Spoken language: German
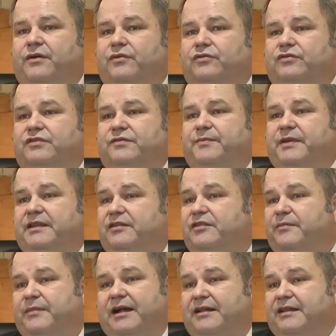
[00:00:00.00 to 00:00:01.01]
Und bei den
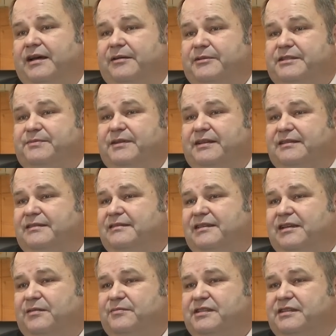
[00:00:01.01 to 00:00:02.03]
normalen Arbeitsplatten,
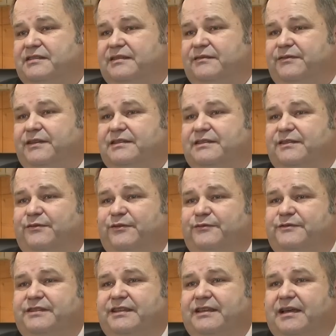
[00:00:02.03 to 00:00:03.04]
die haben sich seit 40,
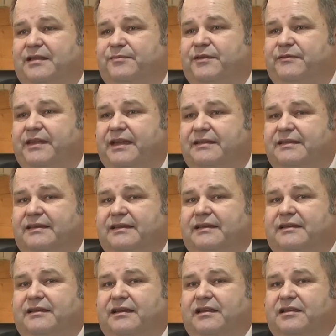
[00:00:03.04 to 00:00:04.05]
50 Jahren bewährt.
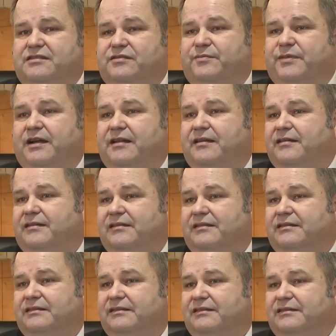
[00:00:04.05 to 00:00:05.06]

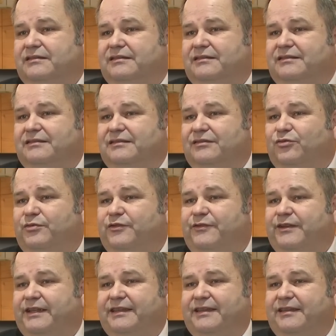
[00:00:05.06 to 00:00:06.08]

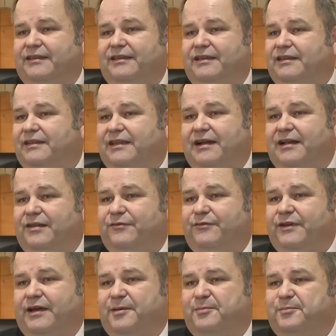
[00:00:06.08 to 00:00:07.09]
Resorbal-Oberflächen äh, äh, in allen
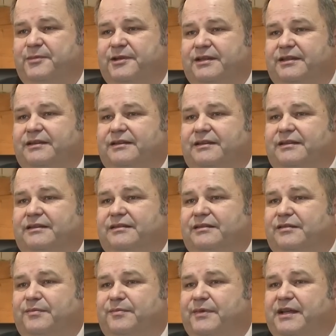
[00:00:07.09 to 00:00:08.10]
Farben
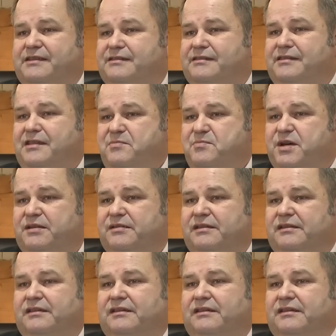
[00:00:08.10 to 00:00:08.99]
äh, passen immer.